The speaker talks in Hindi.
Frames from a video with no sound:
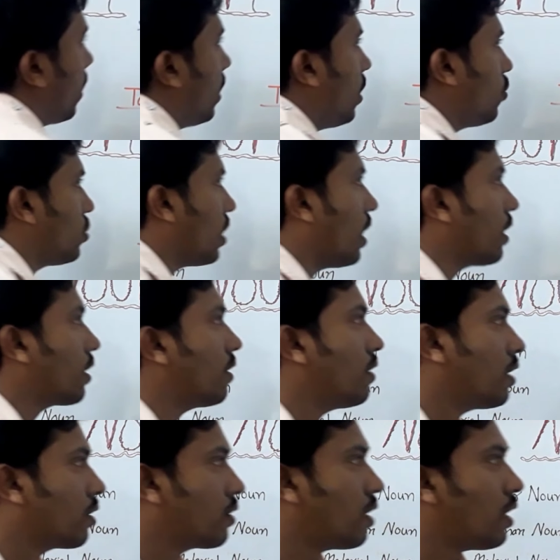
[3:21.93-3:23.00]
है और झांक के
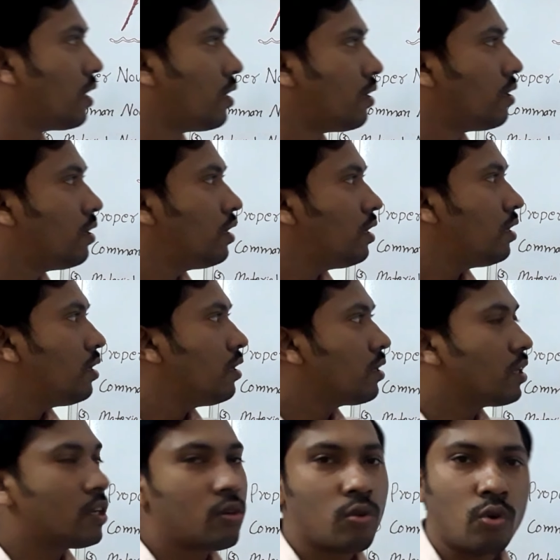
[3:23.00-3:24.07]
देखता है
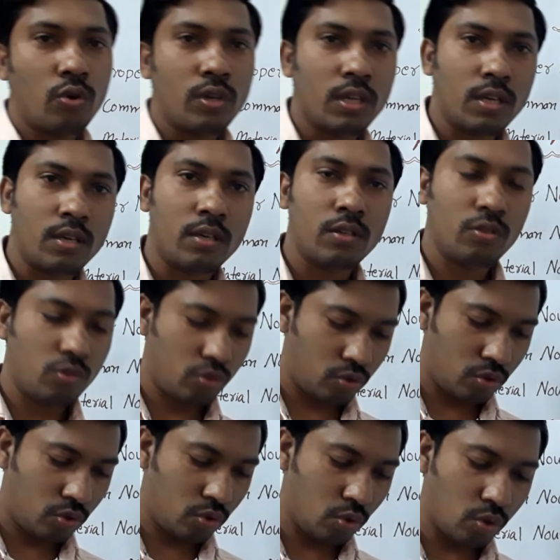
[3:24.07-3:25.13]
कि कौन है
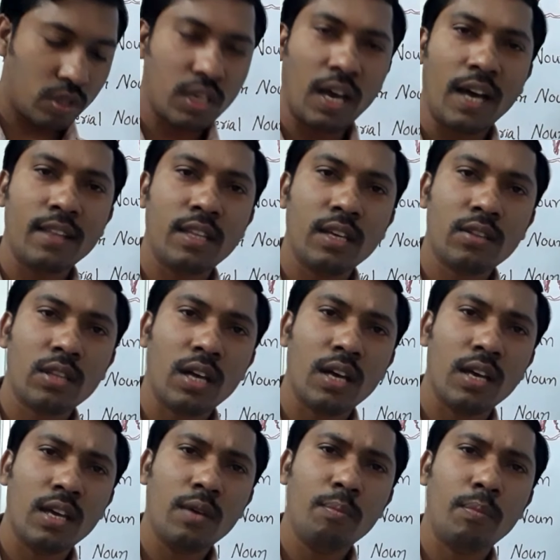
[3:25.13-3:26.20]
तो क्या देखता
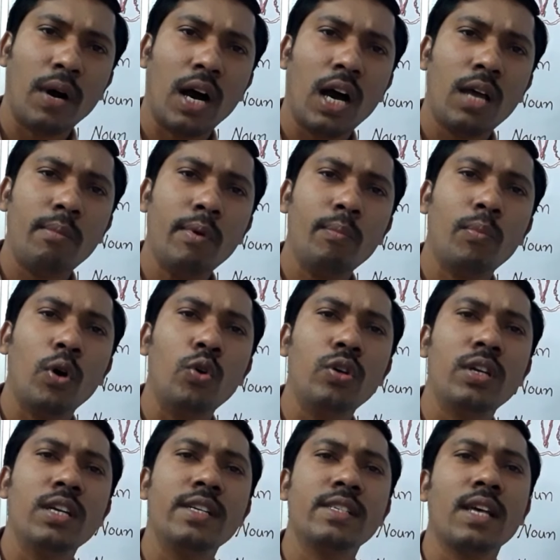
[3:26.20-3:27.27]
है बाहर में बहुत
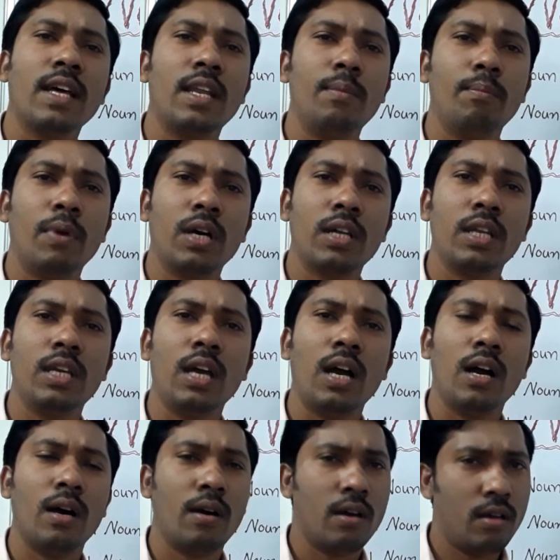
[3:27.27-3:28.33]
ढेर सारे बकरिया
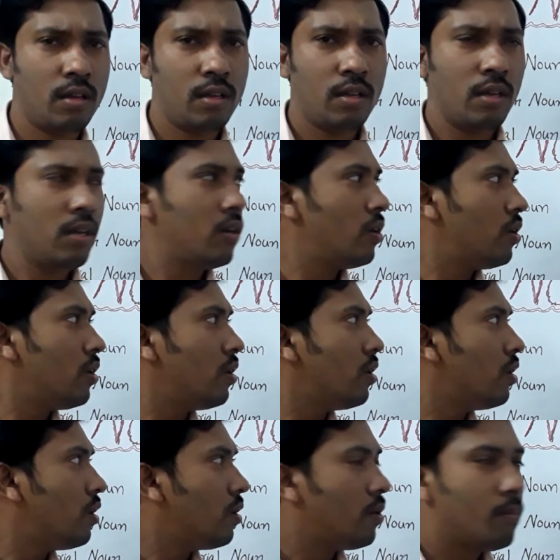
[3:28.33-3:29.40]

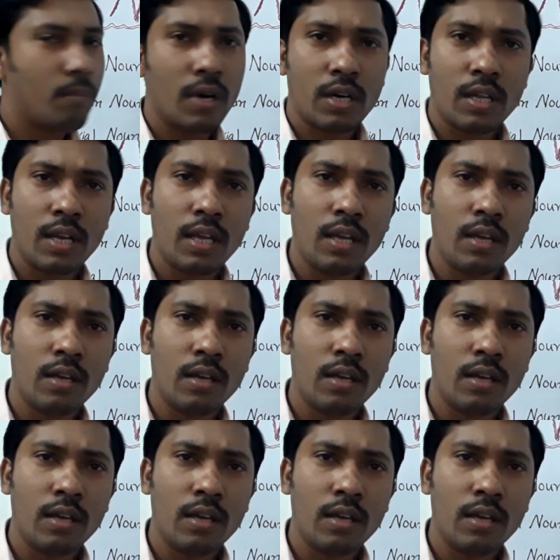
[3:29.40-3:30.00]
बकरे